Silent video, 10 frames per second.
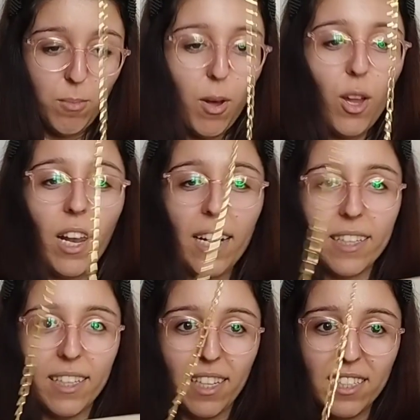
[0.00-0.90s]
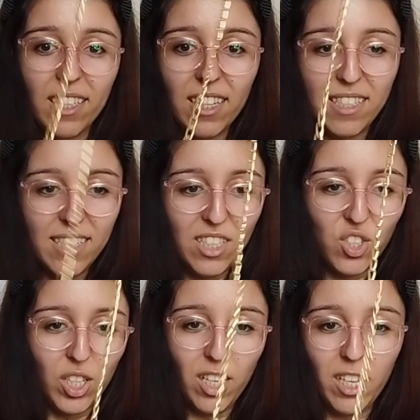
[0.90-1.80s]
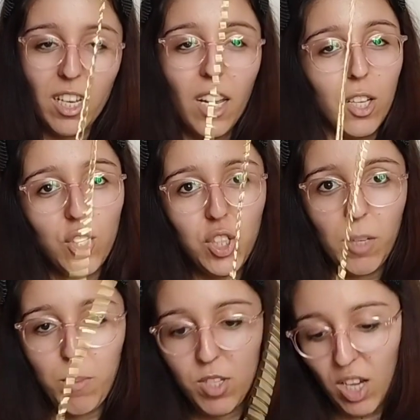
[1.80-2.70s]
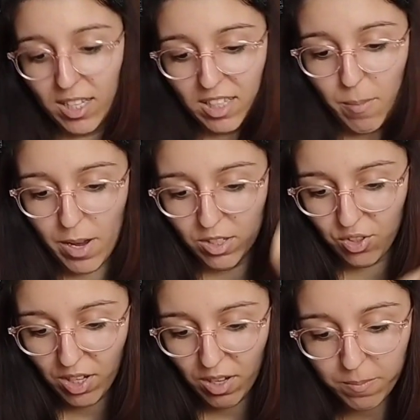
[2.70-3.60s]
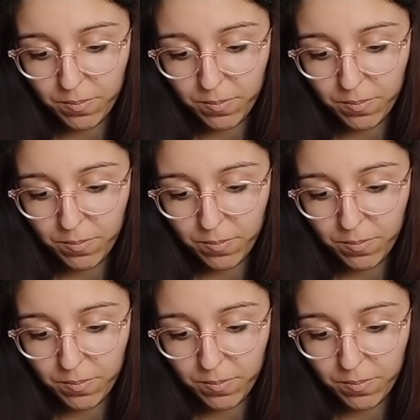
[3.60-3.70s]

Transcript: Böyle arkadaşlar zincirli. Şık bir çanta bence.